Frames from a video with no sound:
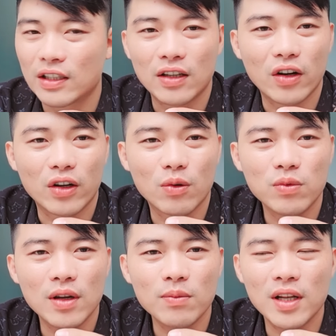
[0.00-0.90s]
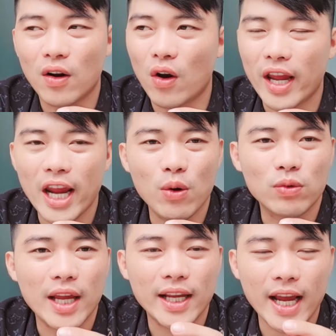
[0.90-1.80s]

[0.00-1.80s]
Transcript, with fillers: rồi cũng giống như là gọi là heo tay